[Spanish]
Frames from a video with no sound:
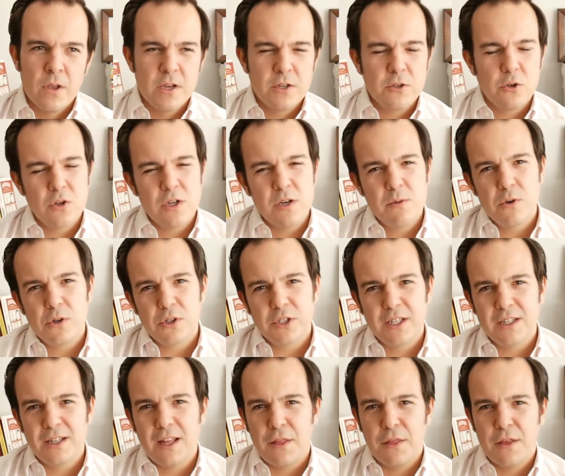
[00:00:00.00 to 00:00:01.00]
Esos libros
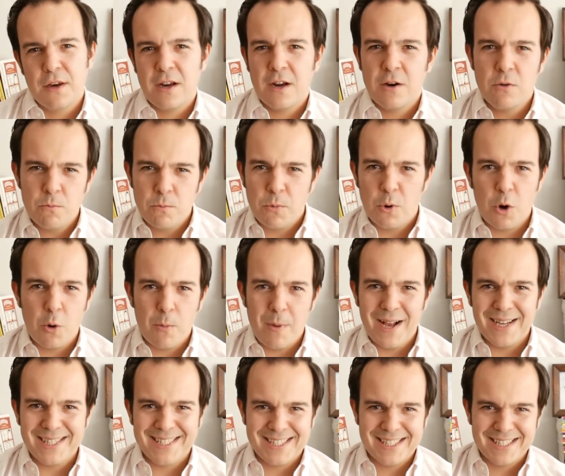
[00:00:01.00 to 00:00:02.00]
que te acercan un poco
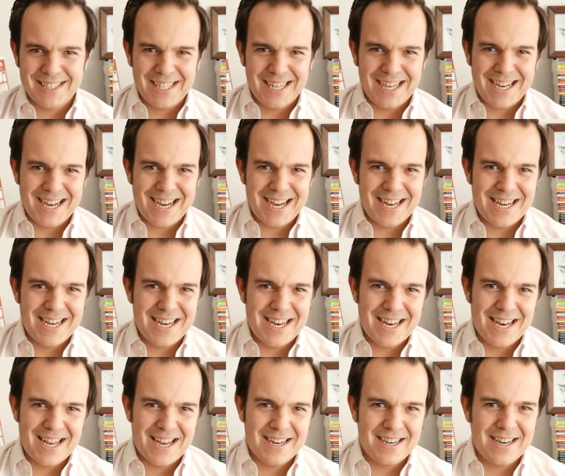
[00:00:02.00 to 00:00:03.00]
más a
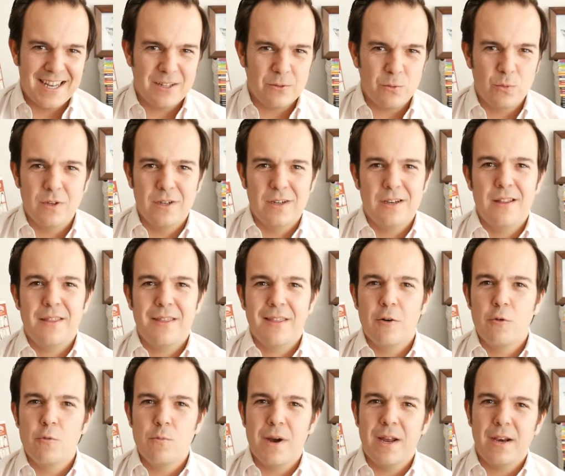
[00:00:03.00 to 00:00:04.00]
la
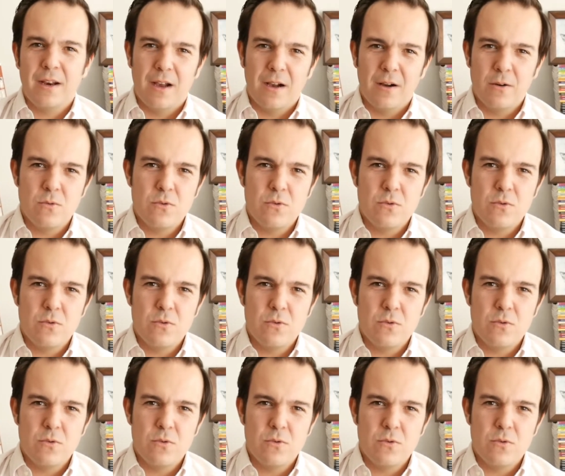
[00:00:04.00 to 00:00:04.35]
naturaleza humana.